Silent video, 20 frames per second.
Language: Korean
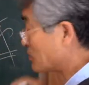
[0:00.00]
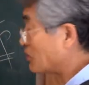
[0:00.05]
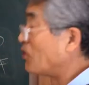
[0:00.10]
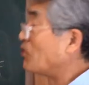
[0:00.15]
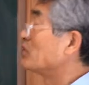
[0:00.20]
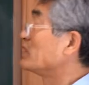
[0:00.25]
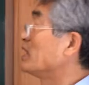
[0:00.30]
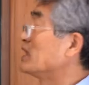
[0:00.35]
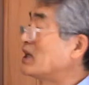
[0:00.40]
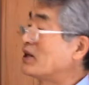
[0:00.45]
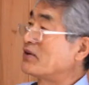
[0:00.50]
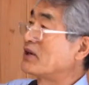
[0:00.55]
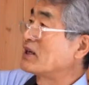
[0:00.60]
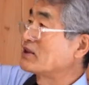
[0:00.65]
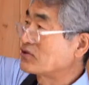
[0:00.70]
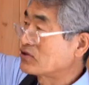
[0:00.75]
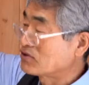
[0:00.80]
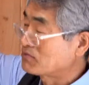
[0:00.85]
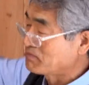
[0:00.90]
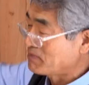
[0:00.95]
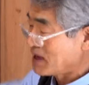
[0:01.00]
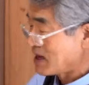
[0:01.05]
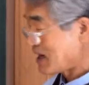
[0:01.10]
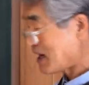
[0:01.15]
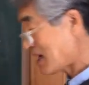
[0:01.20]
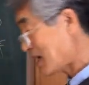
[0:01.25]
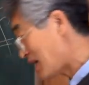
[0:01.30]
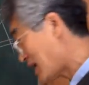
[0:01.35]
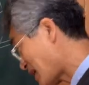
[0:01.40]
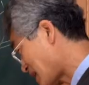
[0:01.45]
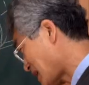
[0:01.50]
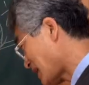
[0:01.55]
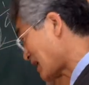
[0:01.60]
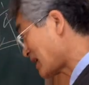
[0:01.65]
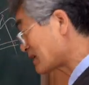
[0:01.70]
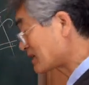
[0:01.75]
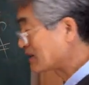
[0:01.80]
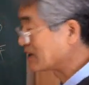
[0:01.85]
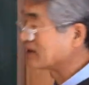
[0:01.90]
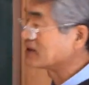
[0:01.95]
동네 나와가지고 막
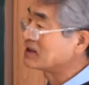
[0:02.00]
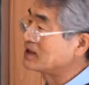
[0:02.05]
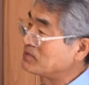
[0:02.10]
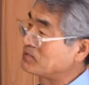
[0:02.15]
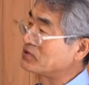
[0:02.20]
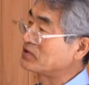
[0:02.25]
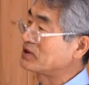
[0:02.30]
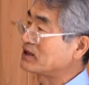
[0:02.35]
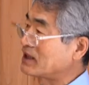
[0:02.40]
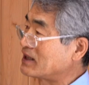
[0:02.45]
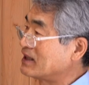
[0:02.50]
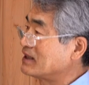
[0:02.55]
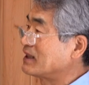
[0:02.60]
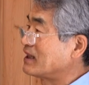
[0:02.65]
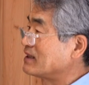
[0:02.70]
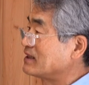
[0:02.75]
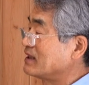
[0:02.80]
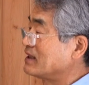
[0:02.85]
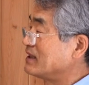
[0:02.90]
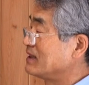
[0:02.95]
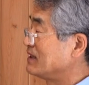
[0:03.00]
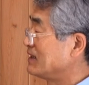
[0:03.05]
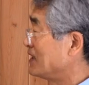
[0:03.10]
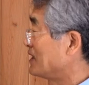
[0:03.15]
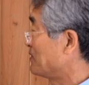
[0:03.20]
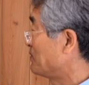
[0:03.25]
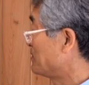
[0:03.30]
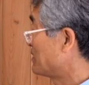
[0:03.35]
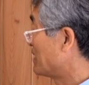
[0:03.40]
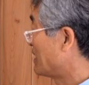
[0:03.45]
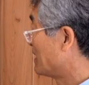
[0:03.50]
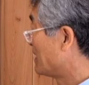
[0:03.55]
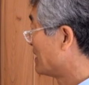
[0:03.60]
성질 부리댕긴다. 이제 이런 얘기입니다.